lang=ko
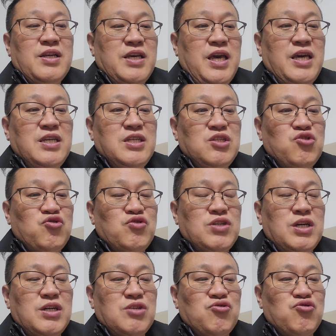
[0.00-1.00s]
개인이
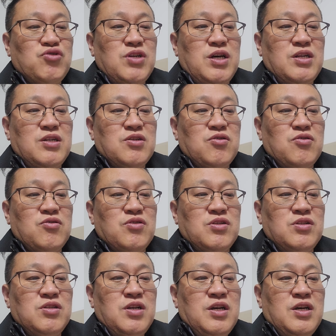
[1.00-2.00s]
중장기 투자하는
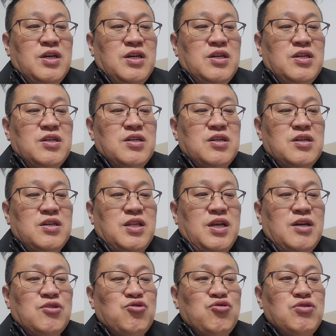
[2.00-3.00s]
거는
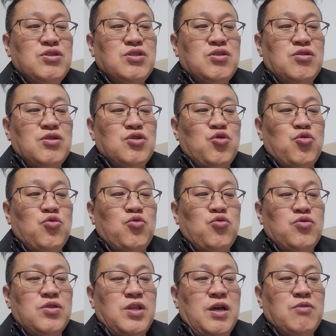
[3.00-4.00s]
그닥 수익성이
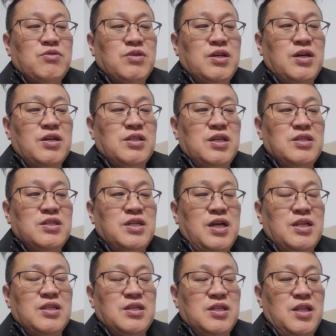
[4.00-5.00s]
좋다고 생각되지는
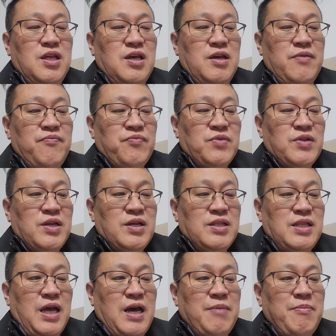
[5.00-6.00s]
않는데
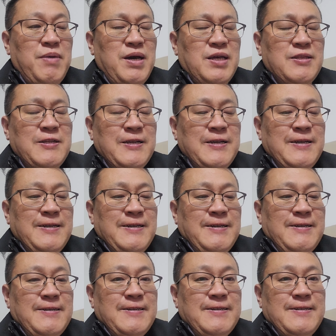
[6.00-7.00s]
다만
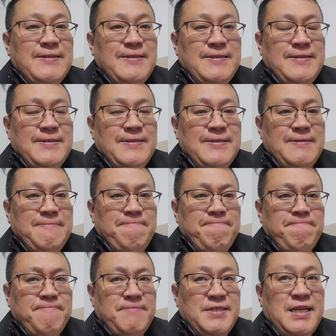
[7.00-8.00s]
어,
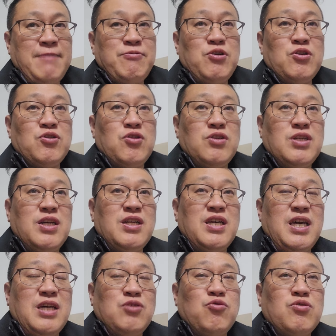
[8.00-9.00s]
삼성전자를
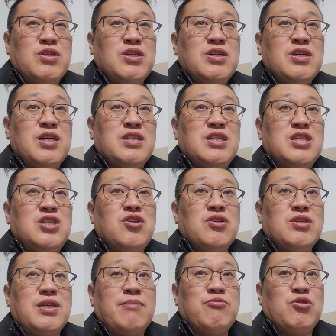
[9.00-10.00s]
계속 지금까지
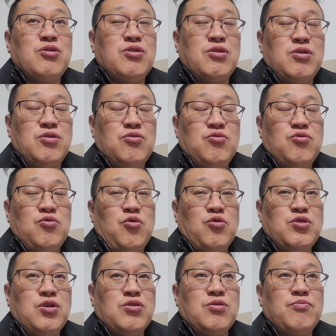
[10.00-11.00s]
2년 3년 들고
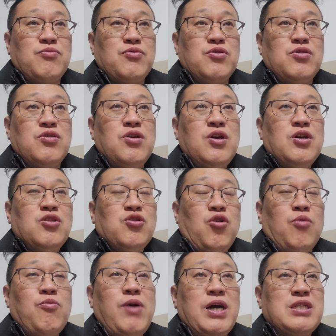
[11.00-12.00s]
오셨던 분들은
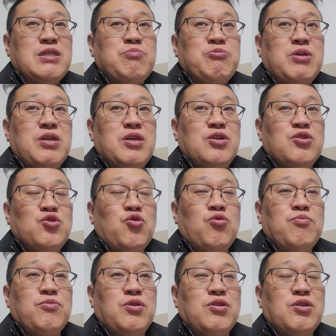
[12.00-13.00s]
너무 아쉽잖아요.
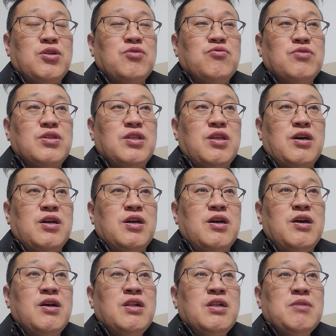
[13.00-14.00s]
조금 더 들고
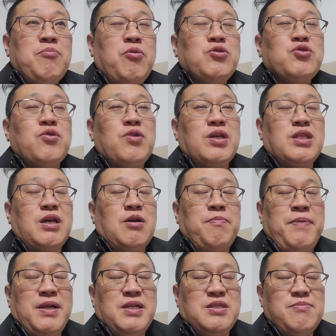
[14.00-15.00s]
있다가 본전
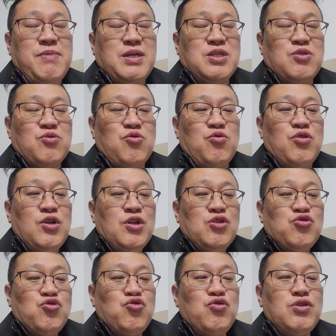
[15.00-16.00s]
왔다가 팔지 마시고
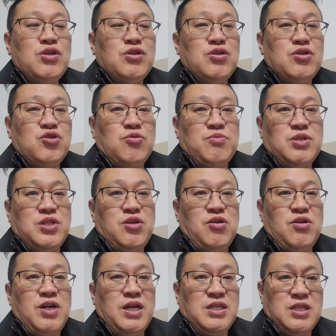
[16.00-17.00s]
수익을 좀
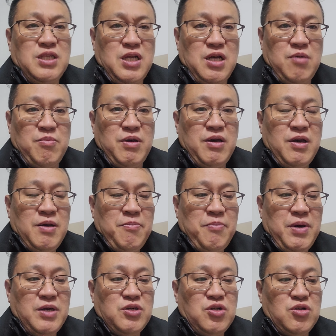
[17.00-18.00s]
실현을 하신 다음에
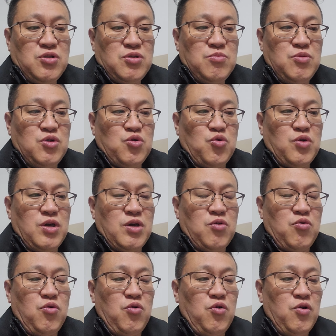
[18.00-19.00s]
팔으셨으면
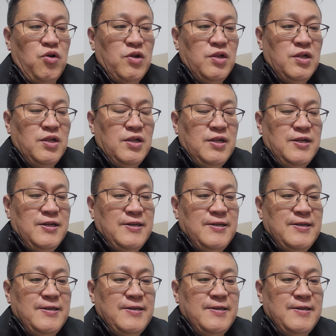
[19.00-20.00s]
좋겠고
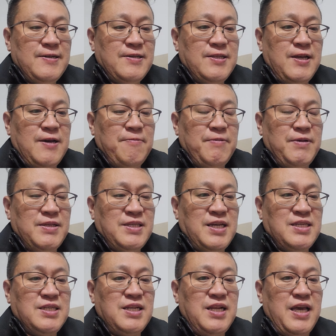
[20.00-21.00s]
어, 그 다음에
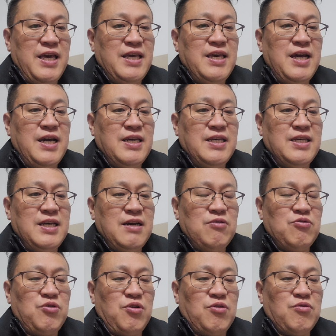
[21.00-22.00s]
사실
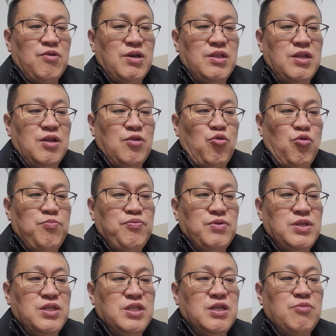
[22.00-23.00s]
AI하고 연관된
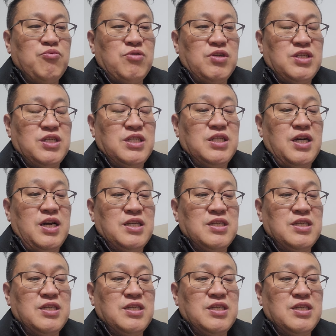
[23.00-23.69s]
돌풍 이제부터 시작